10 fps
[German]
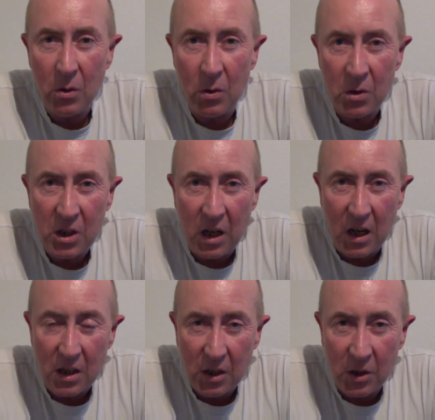Und
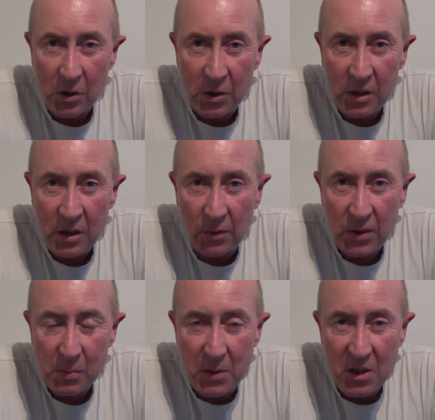ja, ihr könnt unten auf
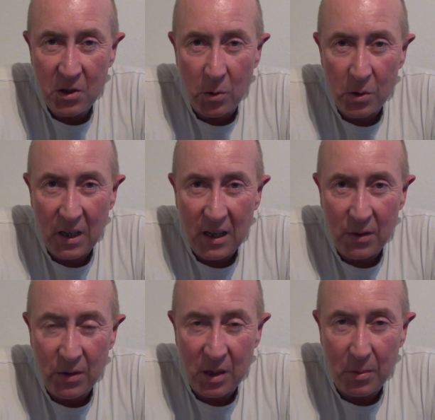das Bild oder
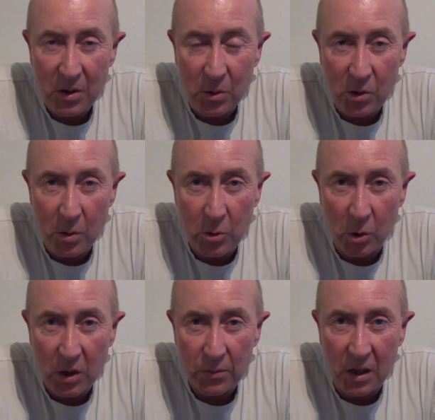wenn ihr bei YouTube
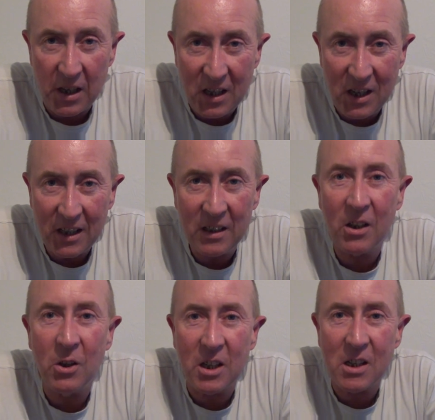guckt, auf den Link klicken, da
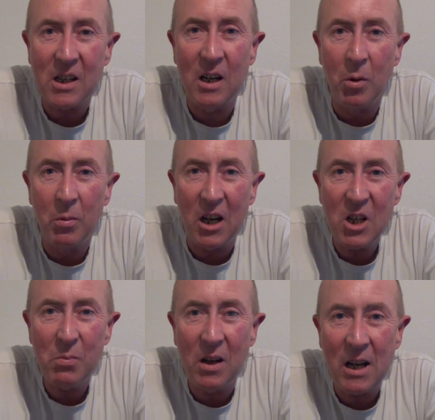könnt ihr das Album
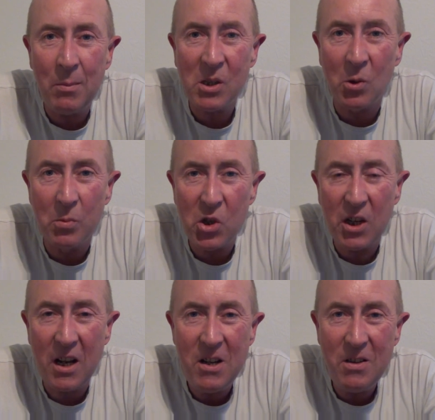gleich bei Amazon
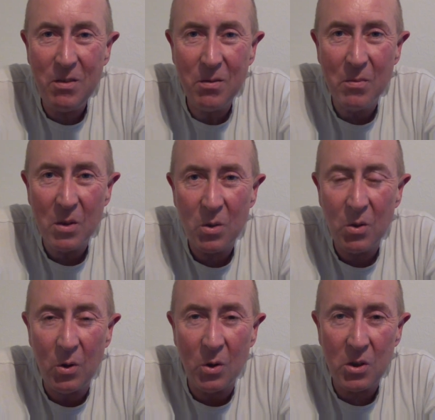bestellen.
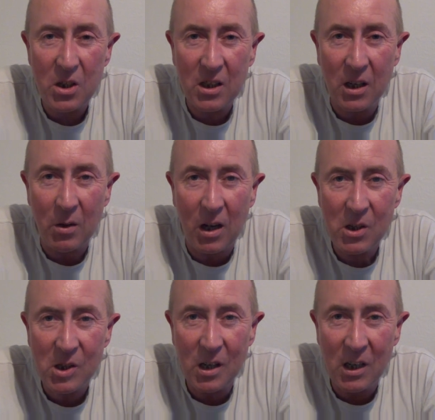Und ich kann nur
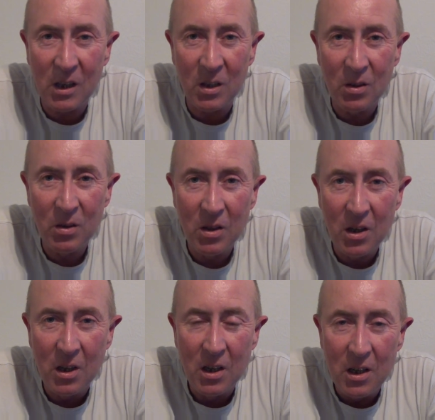eins sagen,
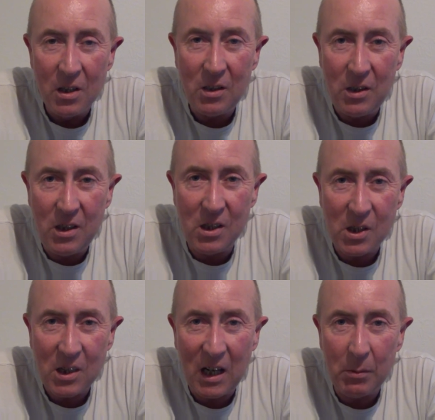
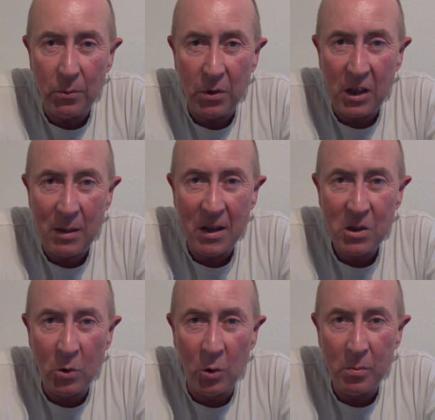dieses Album von
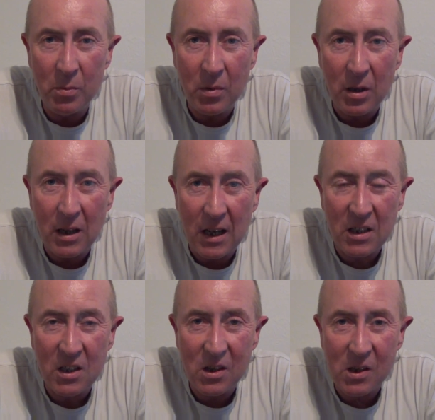Hämatom
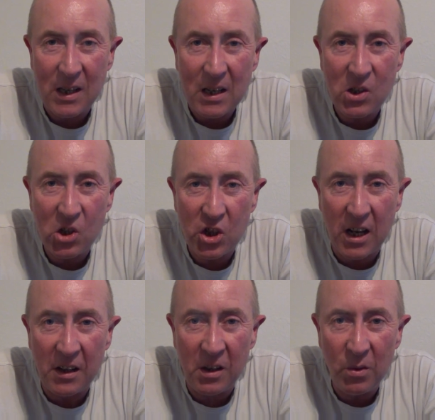hat 6
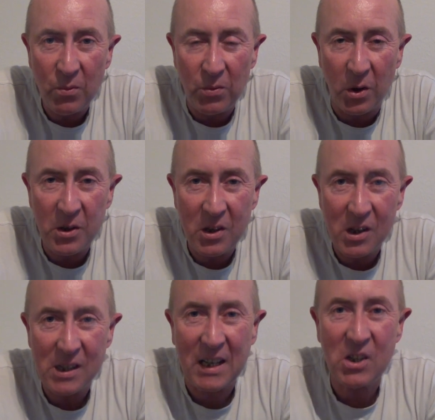Sterne von
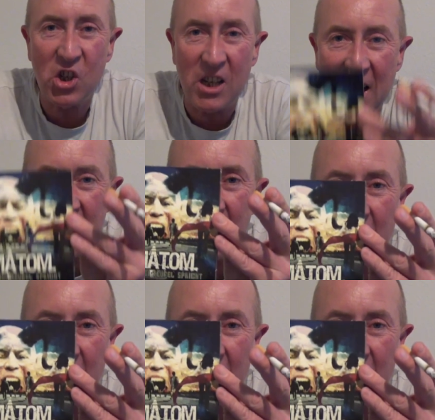6 Sternen.